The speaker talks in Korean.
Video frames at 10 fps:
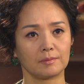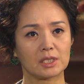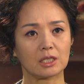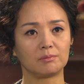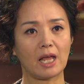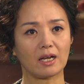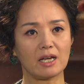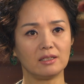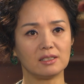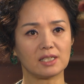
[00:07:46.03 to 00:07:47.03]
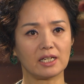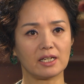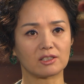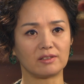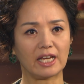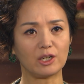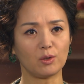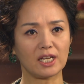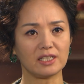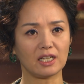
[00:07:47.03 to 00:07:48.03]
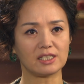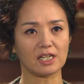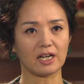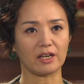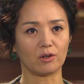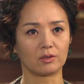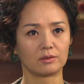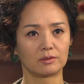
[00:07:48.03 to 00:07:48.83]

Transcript: 지금 내가 있는 자리에서 내려오란 얘기잖아요.